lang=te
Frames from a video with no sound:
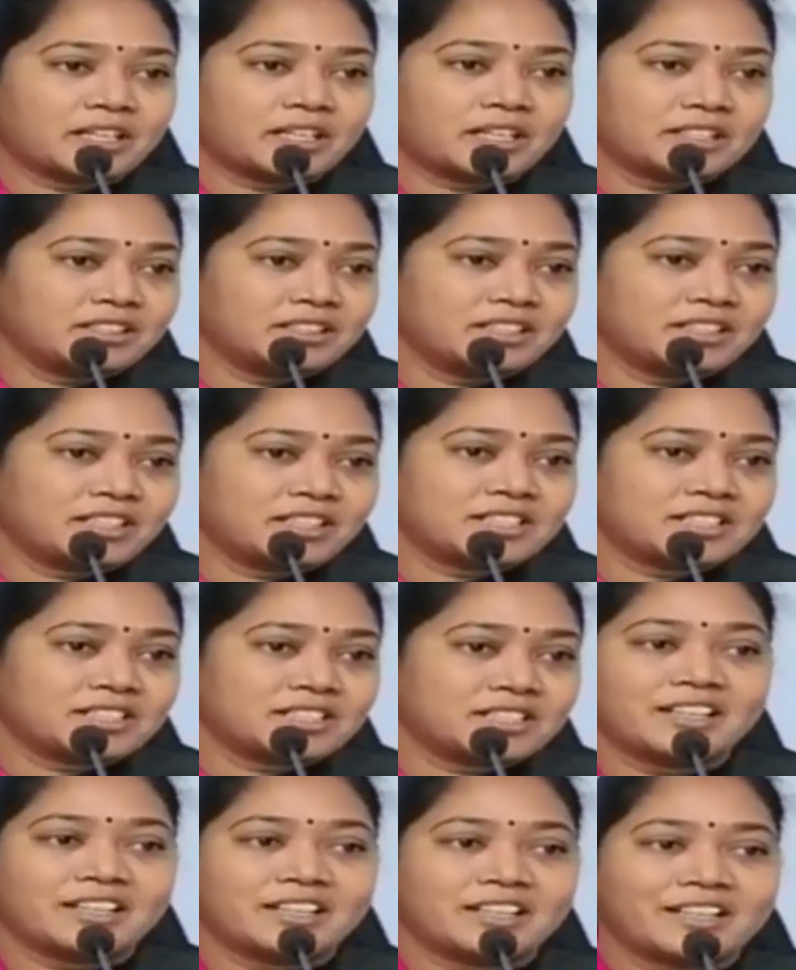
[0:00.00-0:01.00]
రాజకీయం
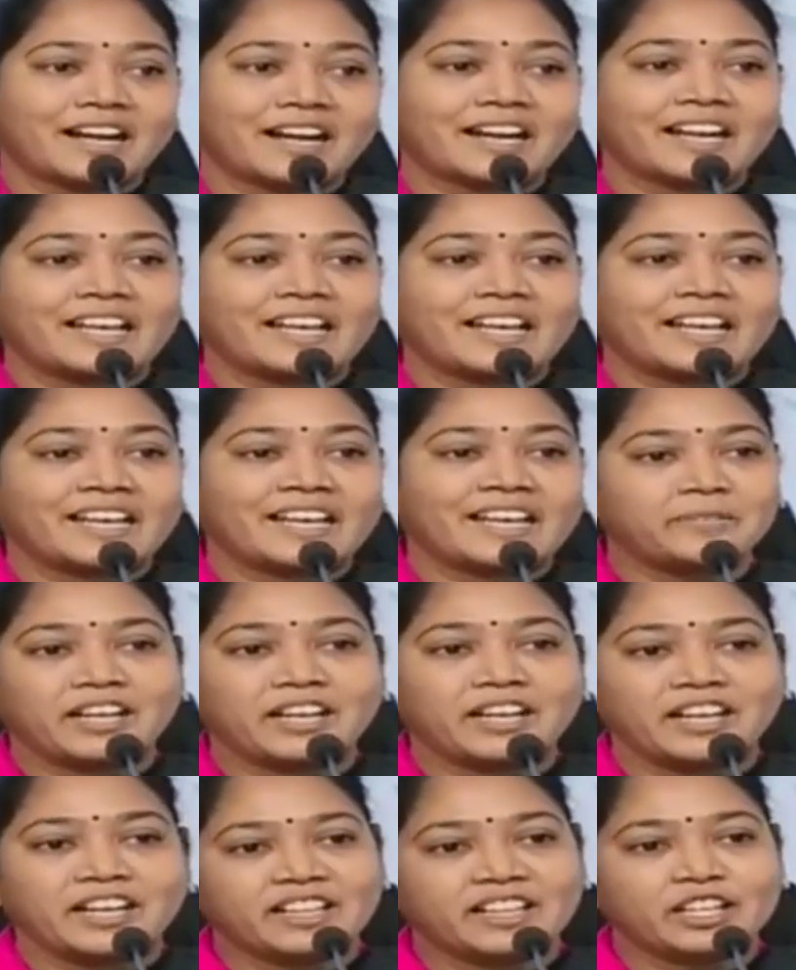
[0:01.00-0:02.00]
చేస్తున్నారండి అక్కడ ఏమీ
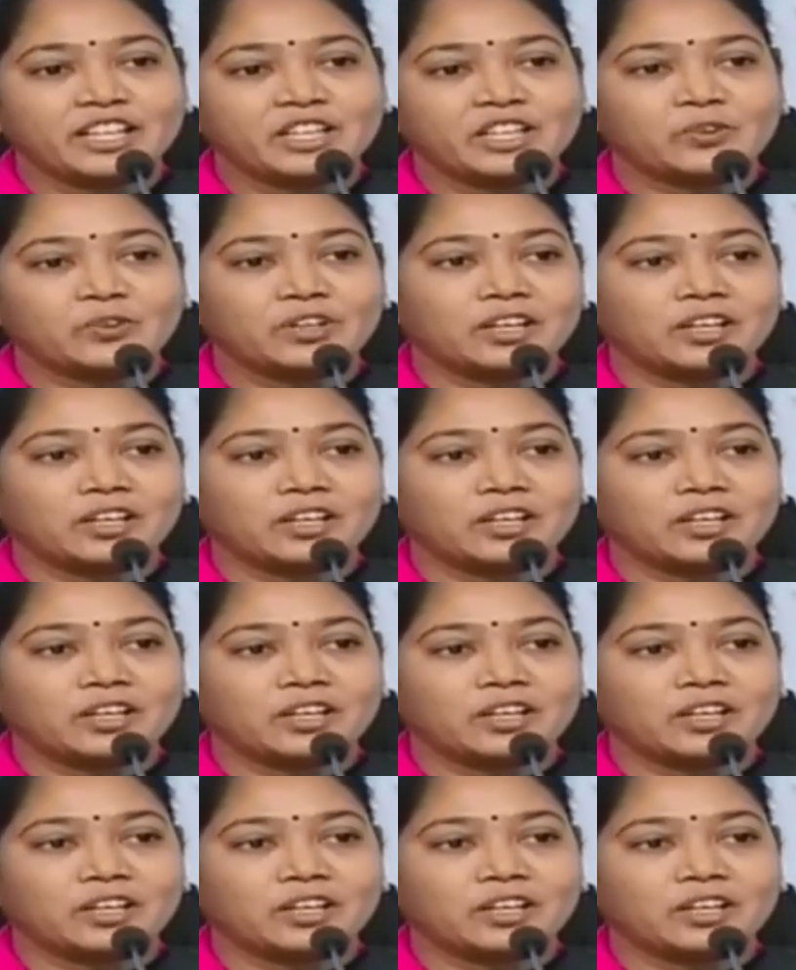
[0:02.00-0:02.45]
లేని దాన్ని కూడా